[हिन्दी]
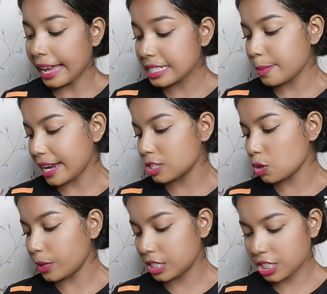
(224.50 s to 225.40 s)
नेक्स्ट मैंने जो
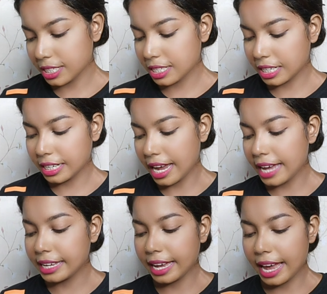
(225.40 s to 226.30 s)
परचेज़ करी
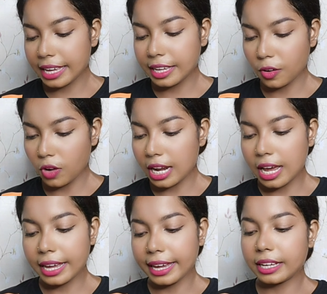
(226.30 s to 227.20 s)
है ये है ये
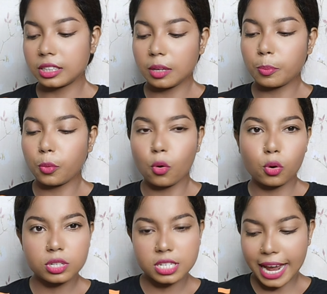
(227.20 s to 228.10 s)
वाला एकदम
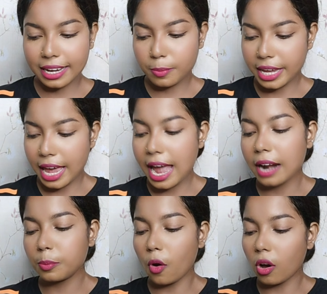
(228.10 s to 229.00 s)
बोहो स्टाइल में है
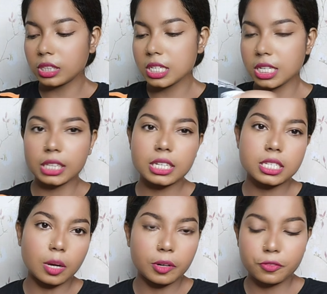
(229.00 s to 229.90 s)
एंड बहुत ही ज़्यादा
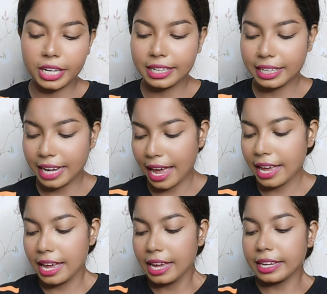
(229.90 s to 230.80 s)
समर फ्रेंडली है
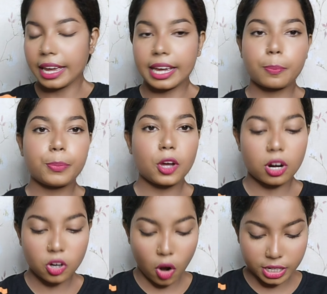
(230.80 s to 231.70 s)
ये एक
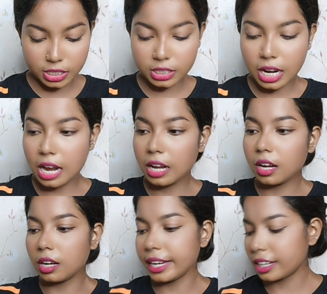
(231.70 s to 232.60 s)
प्योर कॉटन का
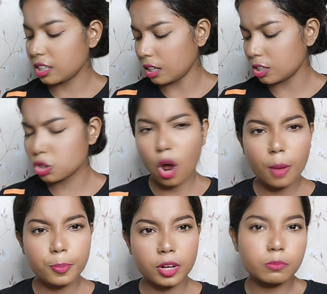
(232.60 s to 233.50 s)
एक
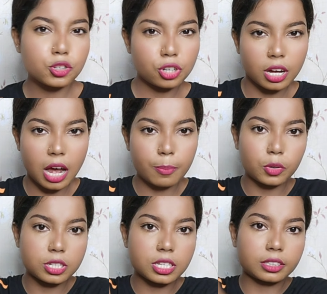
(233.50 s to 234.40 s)
टॉप कम श्रग आप
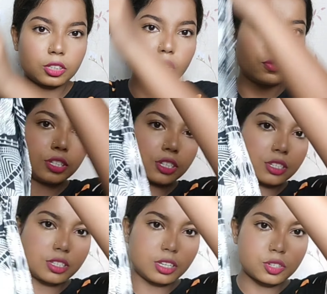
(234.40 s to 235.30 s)
बोल सकते हो विच इज़
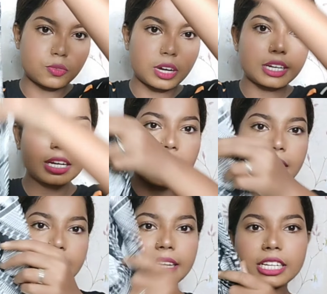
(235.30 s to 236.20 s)
दिस वन
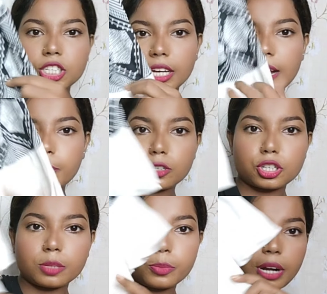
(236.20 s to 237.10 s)
ये नीचे का
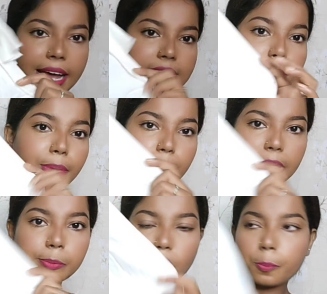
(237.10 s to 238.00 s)
पोर्शन पूरा ऐसे
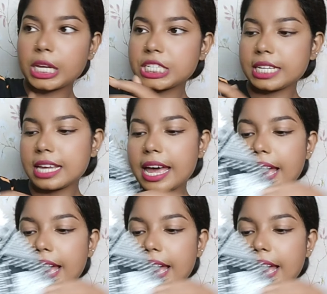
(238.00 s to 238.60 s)
पेपलम टॉप के जैसा